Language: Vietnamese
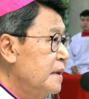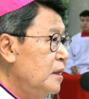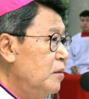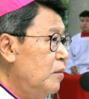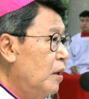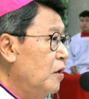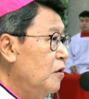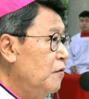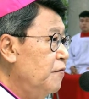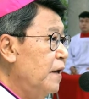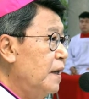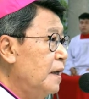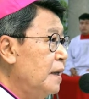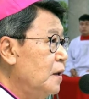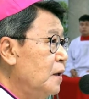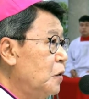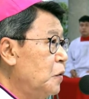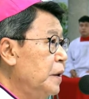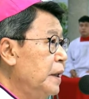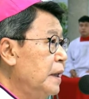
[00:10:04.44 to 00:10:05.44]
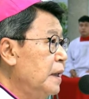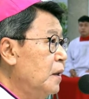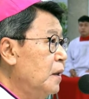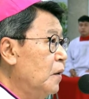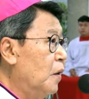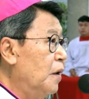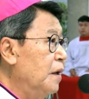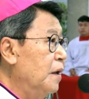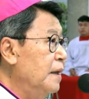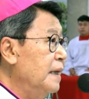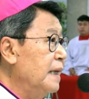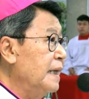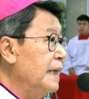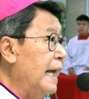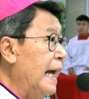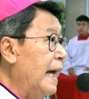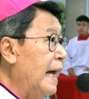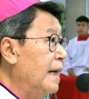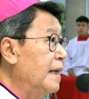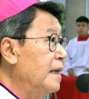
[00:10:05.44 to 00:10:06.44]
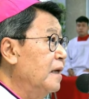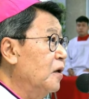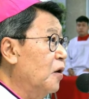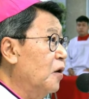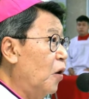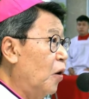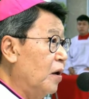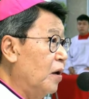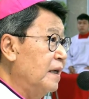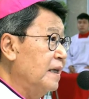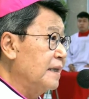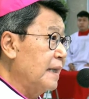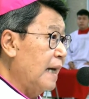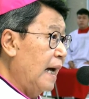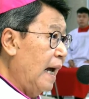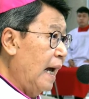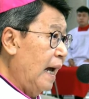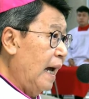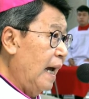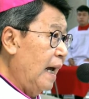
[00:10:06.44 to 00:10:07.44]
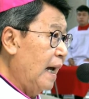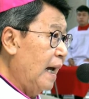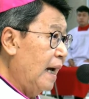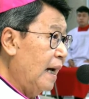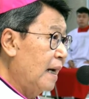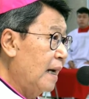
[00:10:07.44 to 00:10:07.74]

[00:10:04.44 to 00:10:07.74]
nhưng mà không phải là quỳ gối để đè lên cổ người ta